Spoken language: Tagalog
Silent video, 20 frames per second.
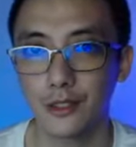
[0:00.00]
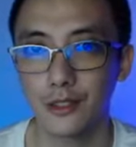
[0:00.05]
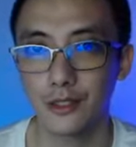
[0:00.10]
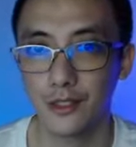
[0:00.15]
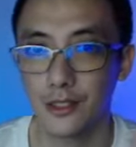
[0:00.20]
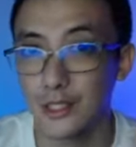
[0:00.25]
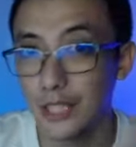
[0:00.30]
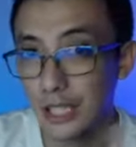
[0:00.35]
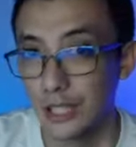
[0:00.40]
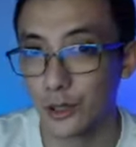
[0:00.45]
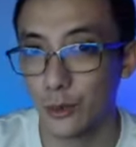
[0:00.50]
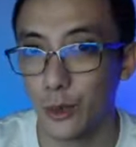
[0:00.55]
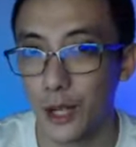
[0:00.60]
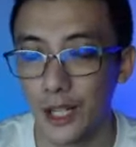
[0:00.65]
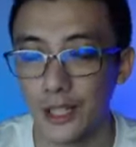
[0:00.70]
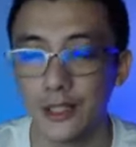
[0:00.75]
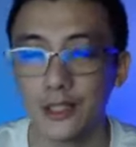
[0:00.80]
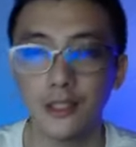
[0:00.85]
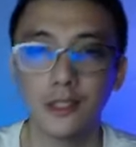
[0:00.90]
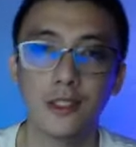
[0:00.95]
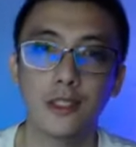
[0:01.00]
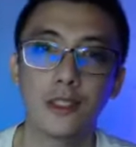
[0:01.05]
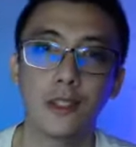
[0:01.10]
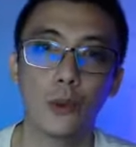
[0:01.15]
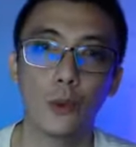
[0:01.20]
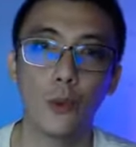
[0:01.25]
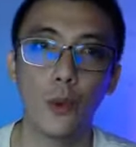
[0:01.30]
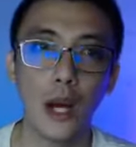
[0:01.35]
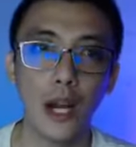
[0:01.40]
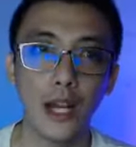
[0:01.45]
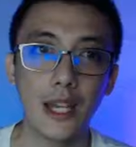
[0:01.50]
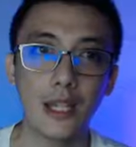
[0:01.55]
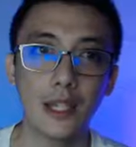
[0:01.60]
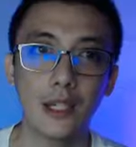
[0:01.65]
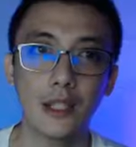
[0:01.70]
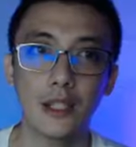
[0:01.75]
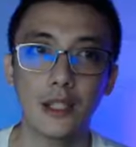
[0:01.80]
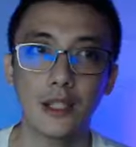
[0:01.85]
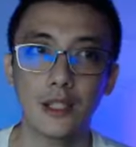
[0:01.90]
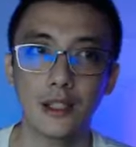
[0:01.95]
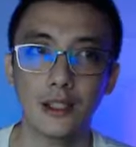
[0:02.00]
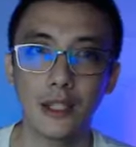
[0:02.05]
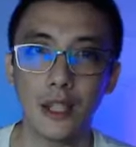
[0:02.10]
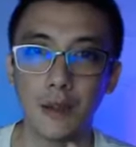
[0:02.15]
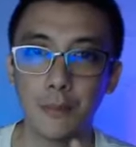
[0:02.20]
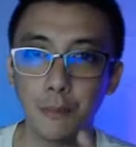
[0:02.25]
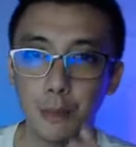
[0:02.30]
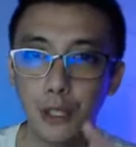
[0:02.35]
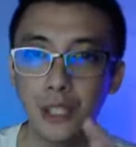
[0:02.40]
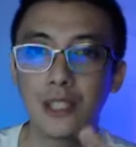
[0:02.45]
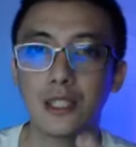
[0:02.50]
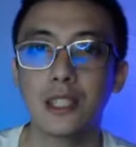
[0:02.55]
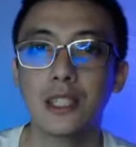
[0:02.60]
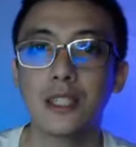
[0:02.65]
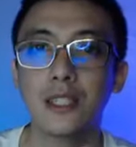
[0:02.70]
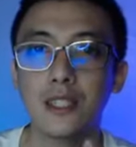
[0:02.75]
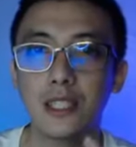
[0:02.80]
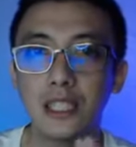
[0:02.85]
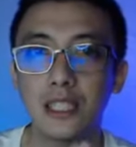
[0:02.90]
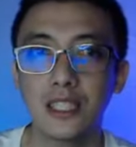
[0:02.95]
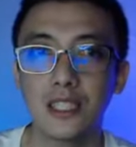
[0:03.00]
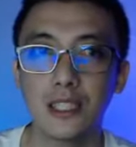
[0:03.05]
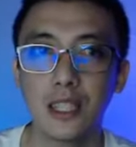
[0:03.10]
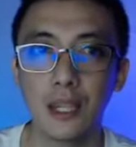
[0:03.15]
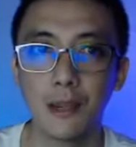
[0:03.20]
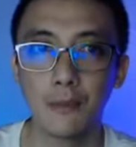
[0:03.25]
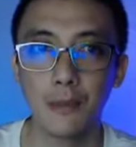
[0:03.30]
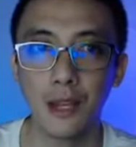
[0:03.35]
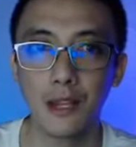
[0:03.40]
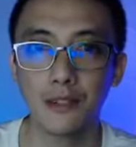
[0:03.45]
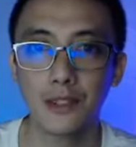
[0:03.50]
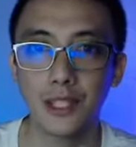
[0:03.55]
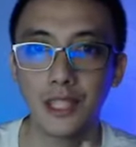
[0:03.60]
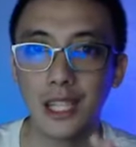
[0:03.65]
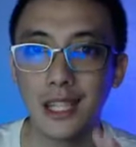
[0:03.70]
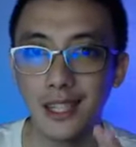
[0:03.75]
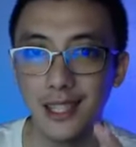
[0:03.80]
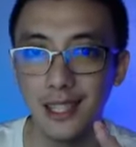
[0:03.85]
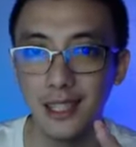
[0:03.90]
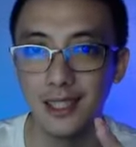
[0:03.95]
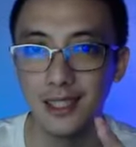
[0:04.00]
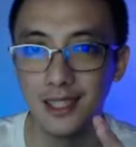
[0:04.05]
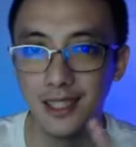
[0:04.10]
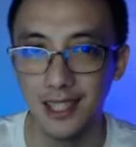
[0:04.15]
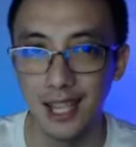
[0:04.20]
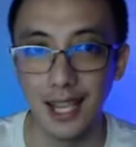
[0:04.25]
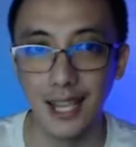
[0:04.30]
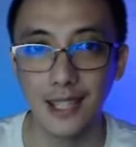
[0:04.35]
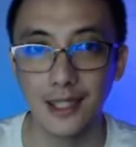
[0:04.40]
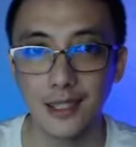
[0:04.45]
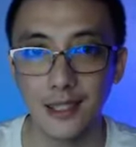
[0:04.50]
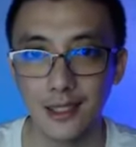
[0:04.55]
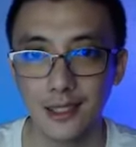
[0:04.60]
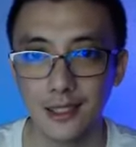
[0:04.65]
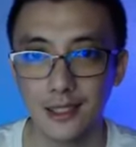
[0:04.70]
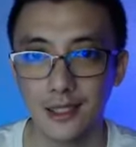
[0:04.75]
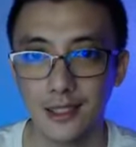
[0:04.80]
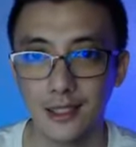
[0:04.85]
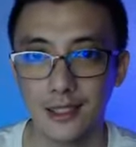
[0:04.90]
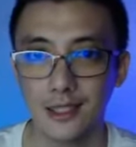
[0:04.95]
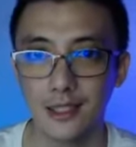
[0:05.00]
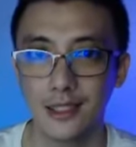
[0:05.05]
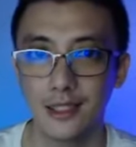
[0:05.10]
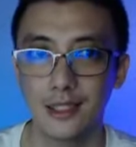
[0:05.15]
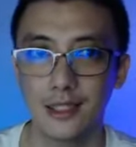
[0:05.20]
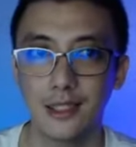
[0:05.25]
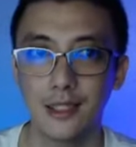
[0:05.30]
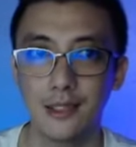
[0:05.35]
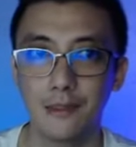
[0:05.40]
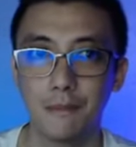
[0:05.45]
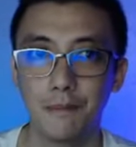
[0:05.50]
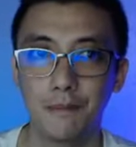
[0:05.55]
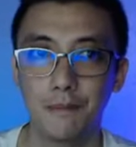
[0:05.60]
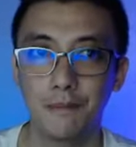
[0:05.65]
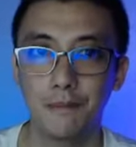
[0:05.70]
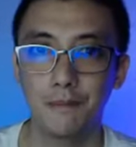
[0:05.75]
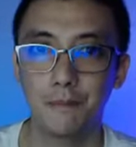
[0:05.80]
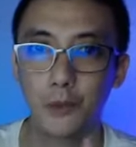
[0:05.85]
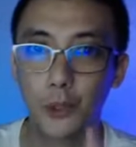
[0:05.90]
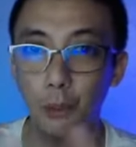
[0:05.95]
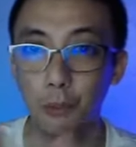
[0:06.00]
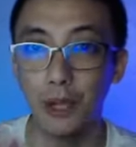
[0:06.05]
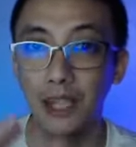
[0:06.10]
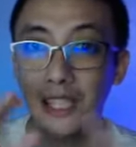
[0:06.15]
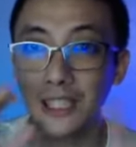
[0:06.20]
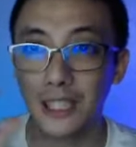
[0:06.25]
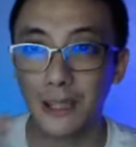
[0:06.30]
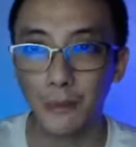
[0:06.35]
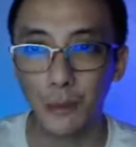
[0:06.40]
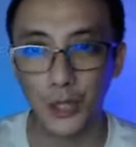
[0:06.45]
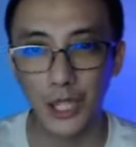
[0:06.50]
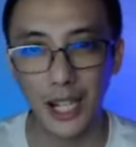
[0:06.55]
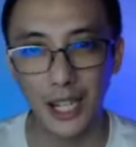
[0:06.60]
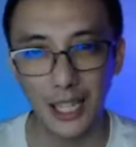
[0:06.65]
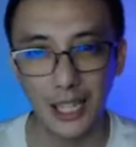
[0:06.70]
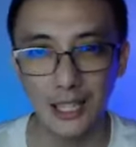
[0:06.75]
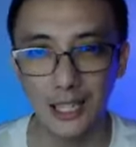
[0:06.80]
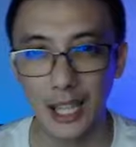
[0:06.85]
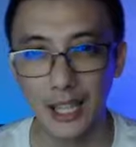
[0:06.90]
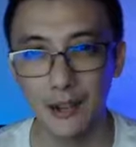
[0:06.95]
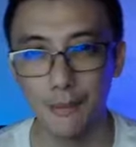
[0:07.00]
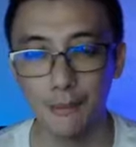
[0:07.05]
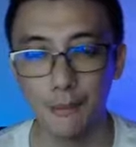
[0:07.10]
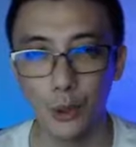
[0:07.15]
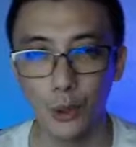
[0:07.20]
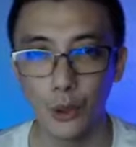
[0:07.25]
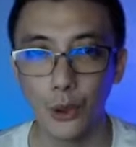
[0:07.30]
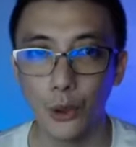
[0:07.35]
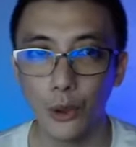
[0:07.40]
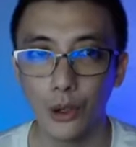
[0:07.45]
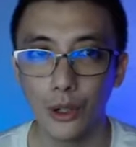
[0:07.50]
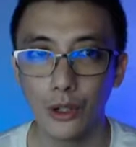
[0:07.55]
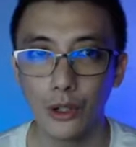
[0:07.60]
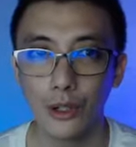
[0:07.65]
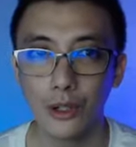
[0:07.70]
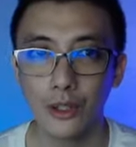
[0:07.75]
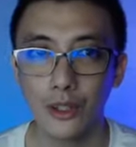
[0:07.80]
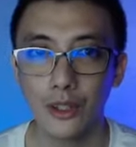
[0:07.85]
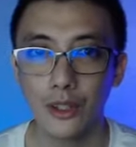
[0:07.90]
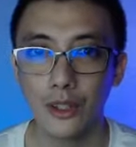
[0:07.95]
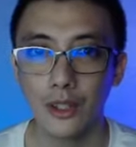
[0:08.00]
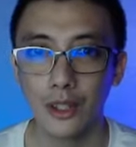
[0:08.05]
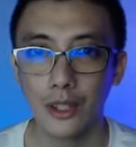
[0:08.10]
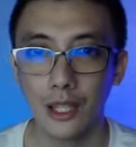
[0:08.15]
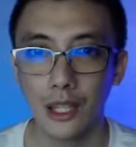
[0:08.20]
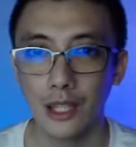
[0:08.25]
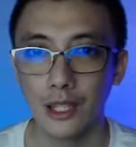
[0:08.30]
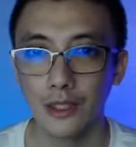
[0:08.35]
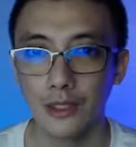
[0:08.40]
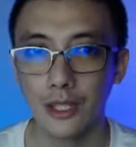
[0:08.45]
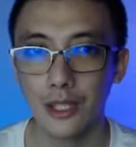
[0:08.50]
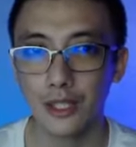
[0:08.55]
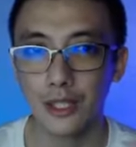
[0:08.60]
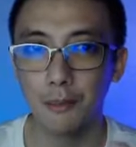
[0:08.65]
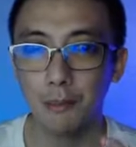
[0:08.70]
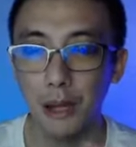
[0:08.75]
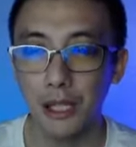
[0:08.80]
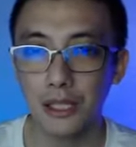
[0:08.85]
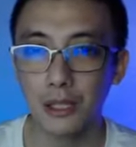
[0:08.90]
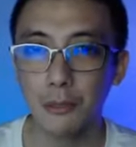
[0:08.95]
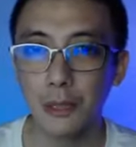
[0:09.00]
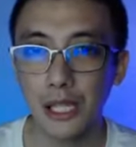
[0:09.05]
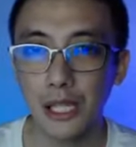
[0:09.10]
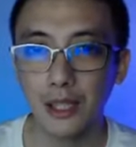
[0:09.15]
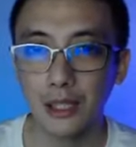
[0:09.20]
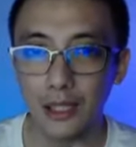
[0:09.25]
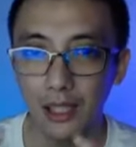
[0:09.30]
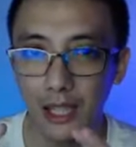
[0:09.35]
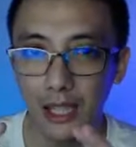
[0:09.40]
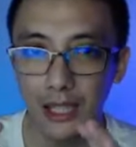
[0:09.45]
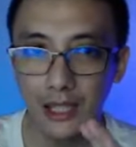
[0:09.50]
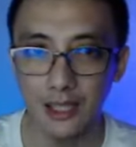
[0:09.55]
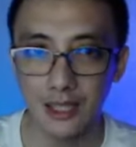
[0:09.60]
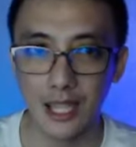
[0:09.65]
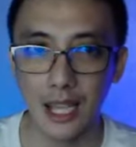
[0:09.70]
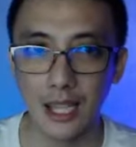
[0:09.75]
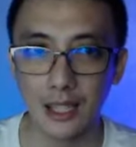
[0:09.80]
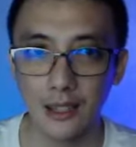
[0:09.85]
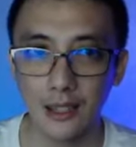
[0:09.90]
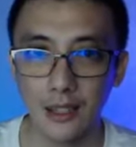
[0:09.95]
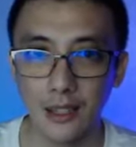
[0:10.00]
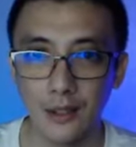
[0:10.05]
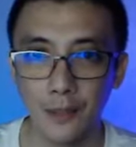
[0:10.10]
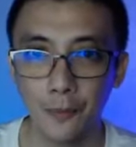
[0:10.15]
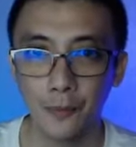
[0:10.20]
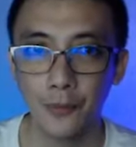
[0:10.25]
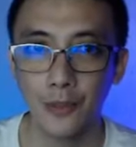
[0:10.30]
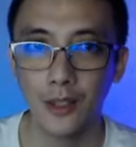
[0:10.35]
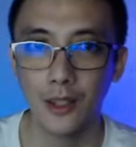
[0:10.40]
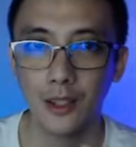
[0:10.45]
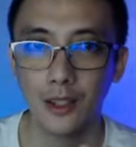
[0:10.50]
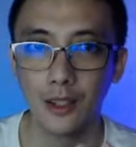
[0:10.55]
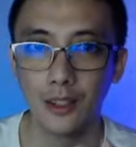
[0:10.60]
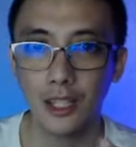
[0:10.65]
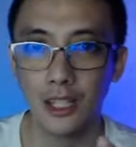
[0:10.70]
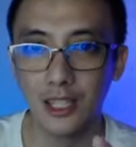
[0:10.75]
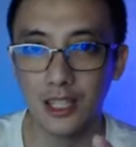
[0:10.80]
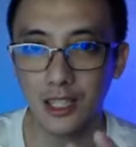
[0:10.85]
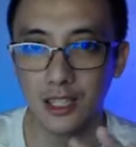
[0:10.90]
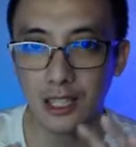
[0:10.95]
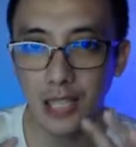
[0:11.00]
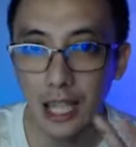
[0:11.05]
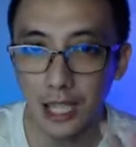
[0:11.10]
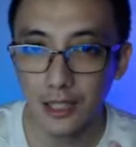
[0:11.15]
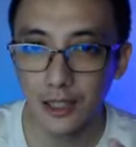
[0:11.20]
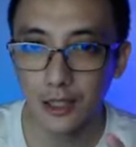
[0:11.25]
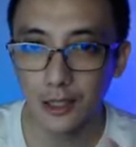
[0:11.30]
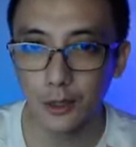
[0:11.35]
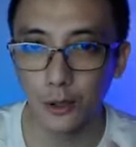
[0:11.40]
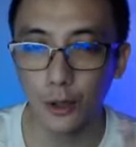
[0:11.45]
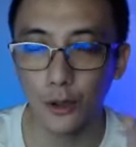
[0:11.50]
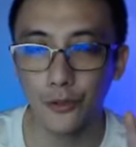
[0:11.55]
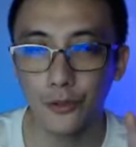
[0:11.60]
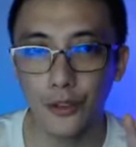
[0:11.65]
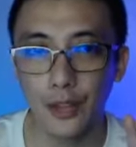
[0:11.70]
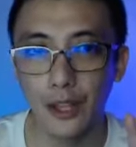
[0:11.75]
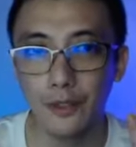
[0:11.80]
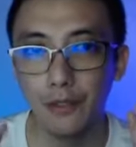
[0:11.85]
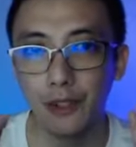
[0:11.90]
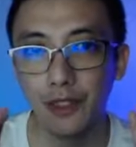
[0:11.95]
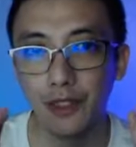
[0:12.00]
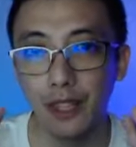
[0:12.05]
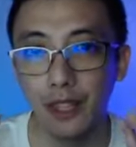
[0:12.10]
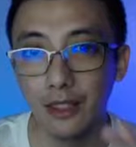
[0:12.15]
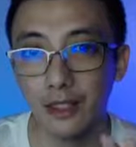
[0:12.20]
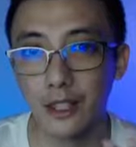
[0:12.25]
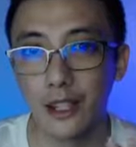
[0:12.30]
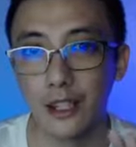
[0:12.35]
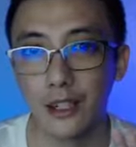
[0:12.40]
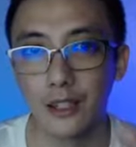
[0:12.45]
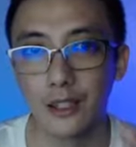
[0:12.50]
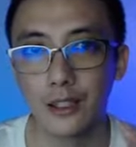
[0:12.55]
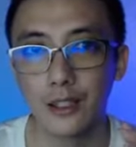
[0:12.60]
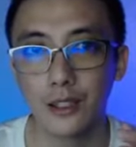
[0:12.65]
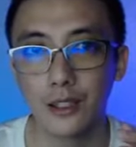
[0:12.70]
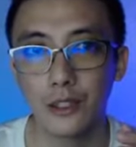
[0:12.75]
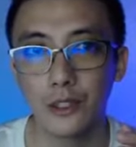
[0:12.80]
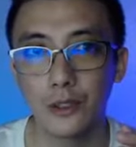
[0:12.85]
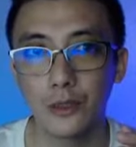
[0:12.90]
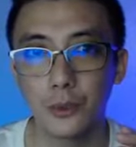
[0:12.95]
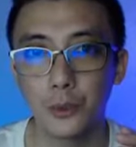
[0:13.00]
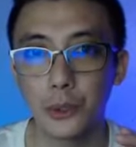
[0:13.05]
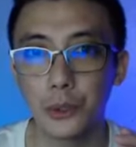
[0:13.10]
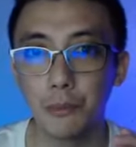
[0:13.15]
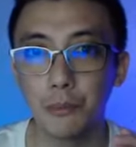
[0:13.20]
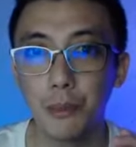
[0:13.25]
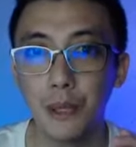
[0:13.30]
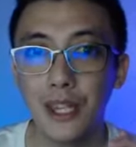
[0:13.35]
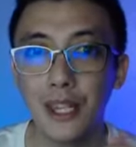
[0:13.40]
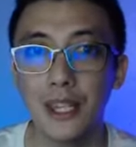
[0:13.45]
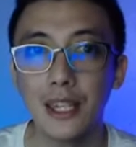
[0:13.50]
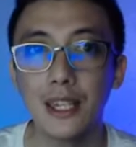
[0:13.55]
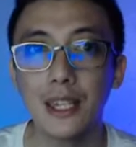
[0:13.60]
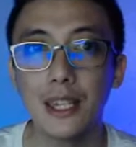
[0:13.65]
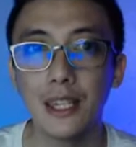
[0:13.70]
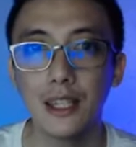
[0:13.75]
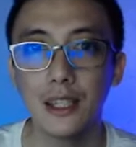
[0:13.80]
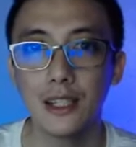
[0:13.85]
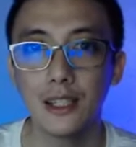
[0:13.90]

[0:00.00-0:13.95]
So that's one. Why? The pristine system, everything inside. So, pag hindi mo siya kita ng buo, there's a possibility that inside, the state of everything there would be